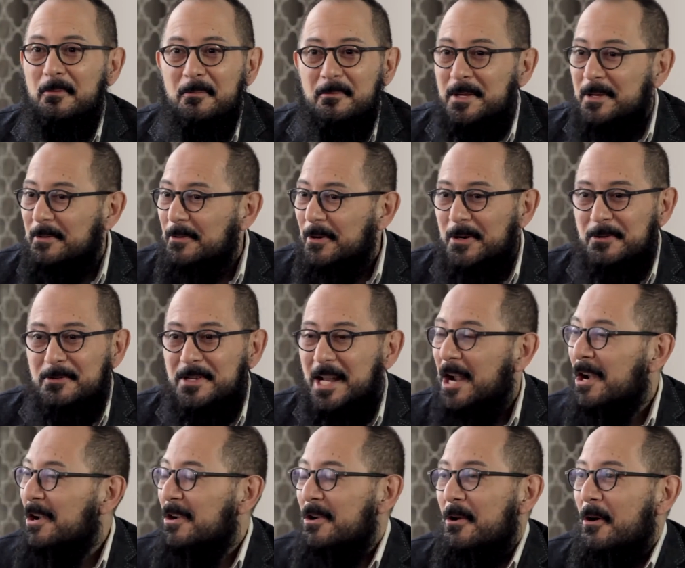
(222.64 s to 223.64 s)
vivo en una
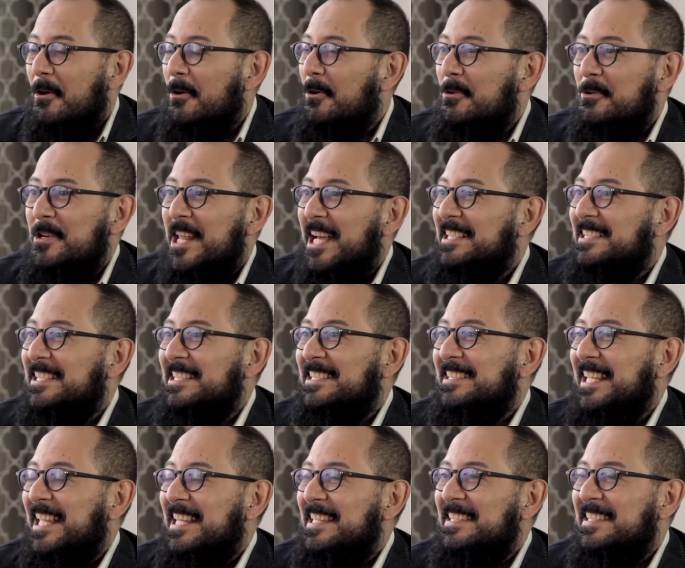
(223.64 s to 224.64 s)
locura
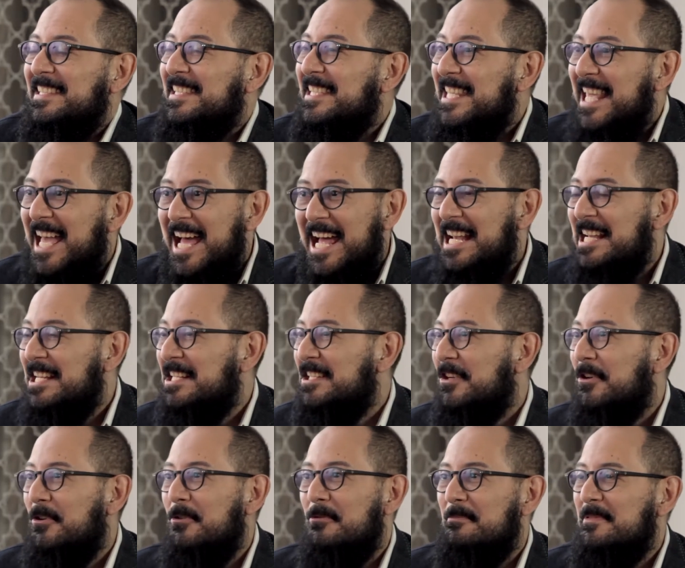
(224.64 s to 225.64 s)
existencial
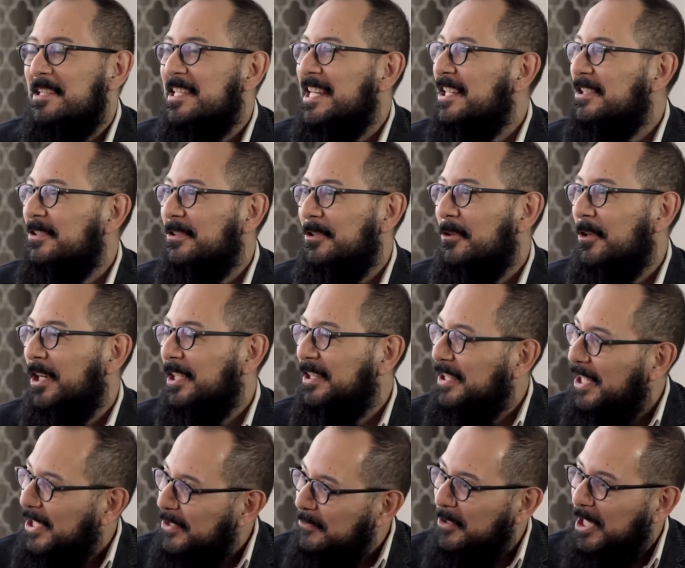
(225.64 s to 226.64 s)
combinando lo que
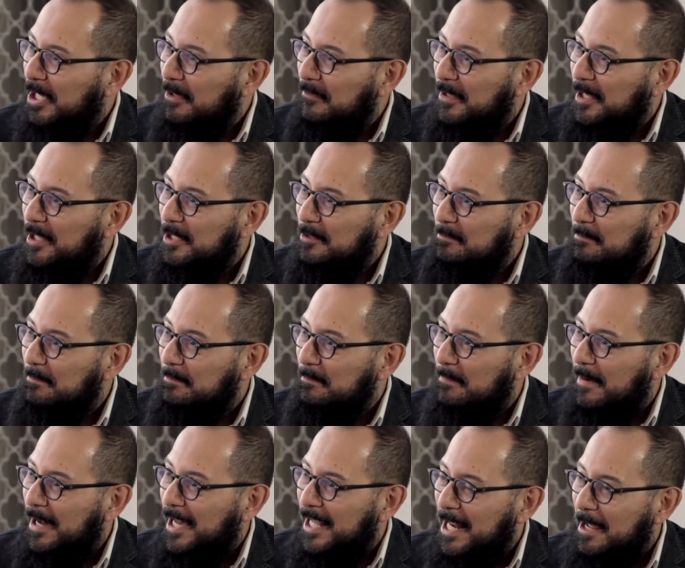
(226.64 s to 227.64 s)
tengo que ver
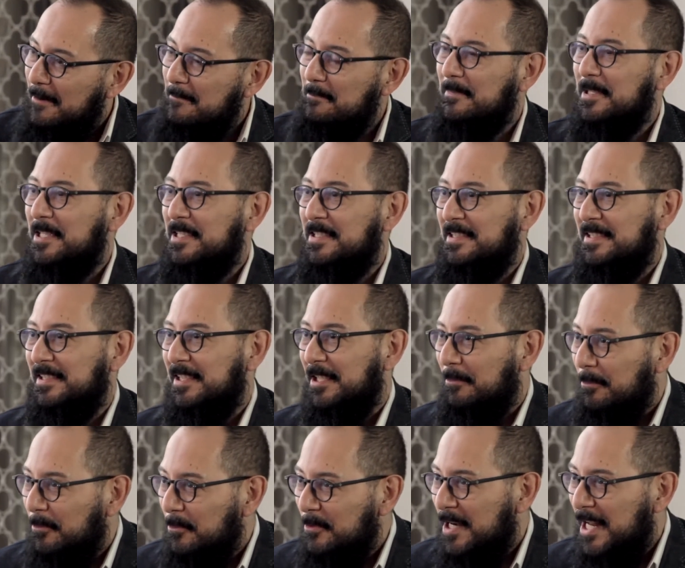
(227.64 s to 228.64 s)
para mis
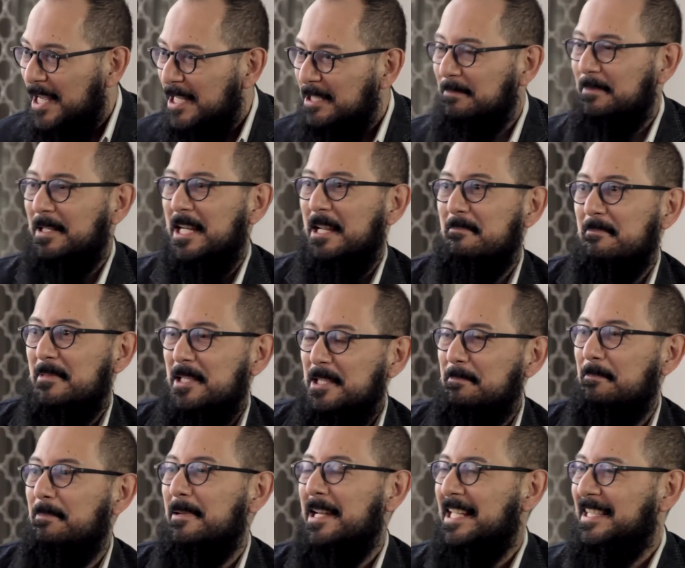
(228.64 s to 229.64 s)
tribunas, para mis
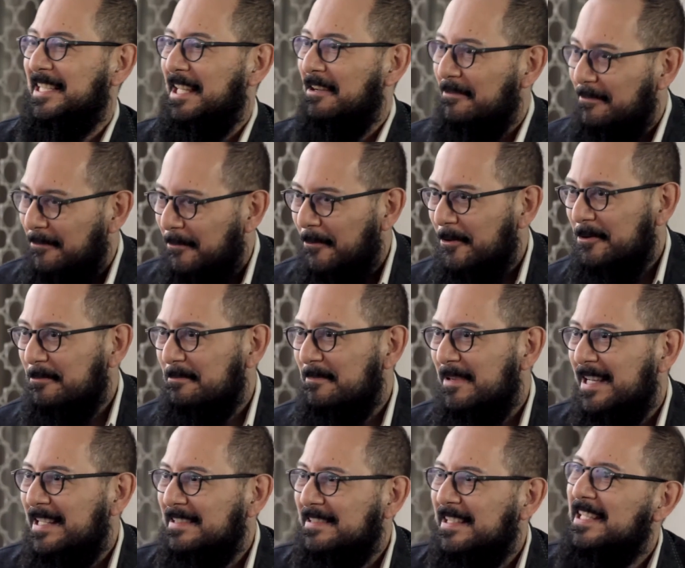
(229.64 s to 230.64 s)

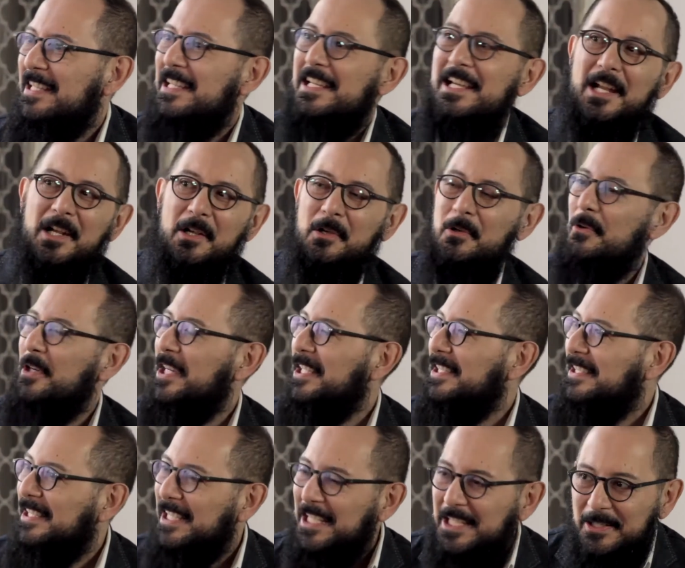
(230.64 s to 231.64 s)
plataformas, lo que
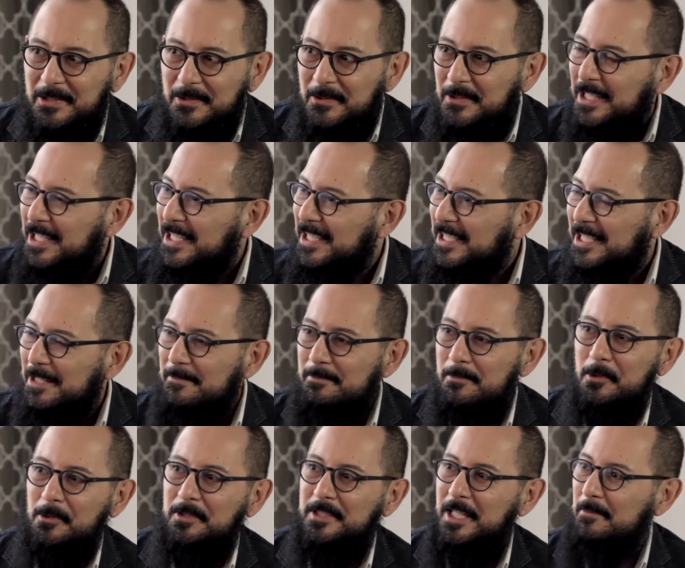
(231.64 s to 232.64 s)
tengo que
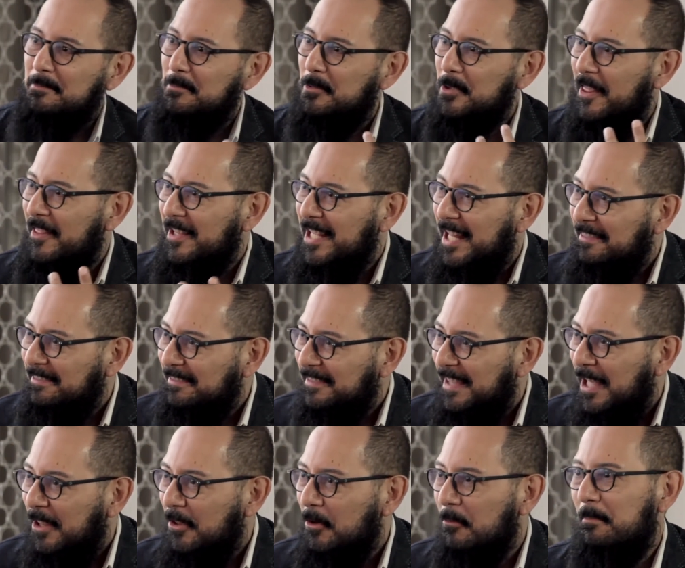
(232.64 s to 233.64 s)
reportar por
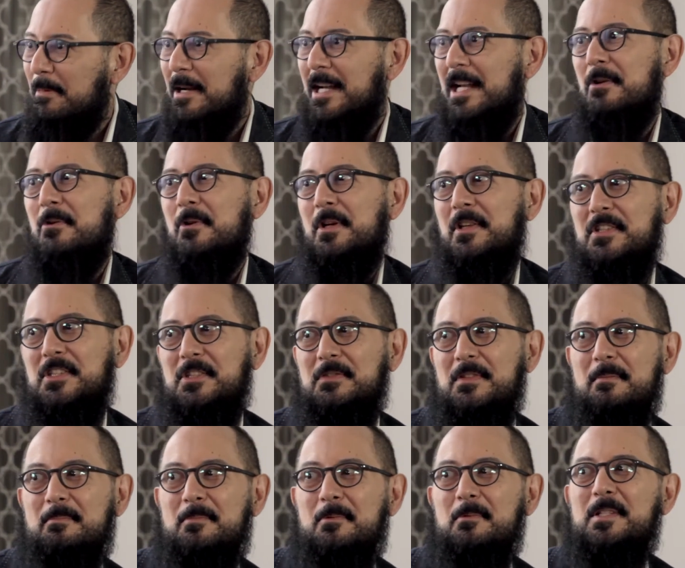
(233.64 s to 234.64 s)
adelantado para lo que se va
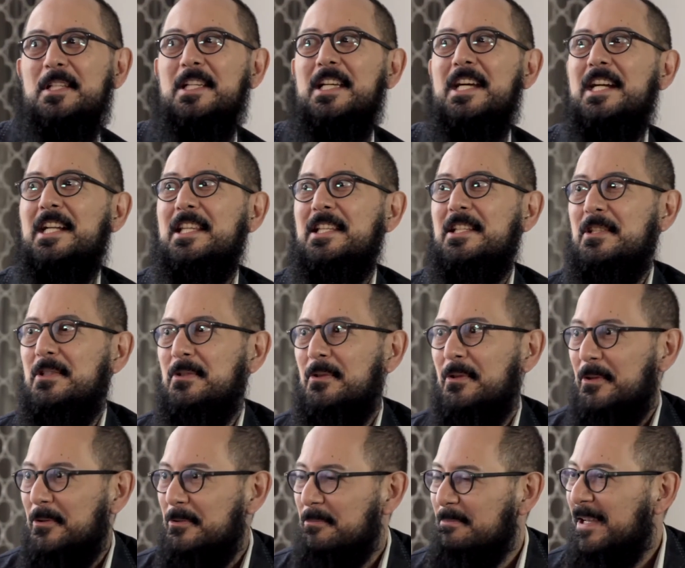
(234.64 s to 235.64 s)
a publicar dentro
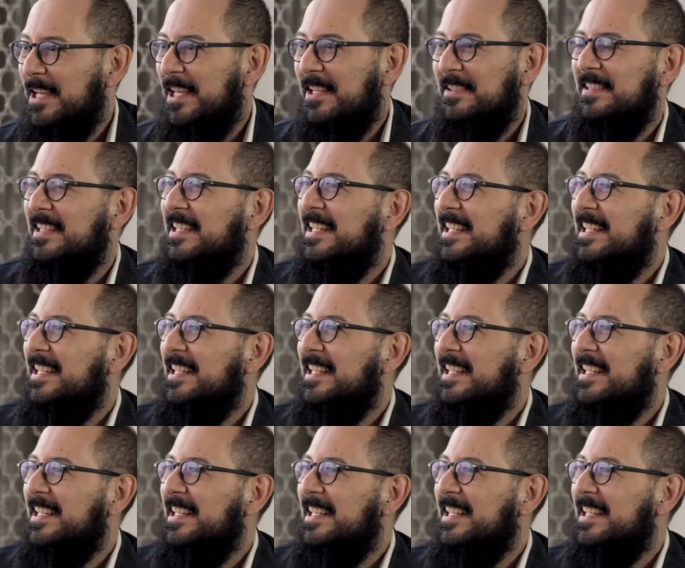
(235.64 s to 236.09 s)
de un mes.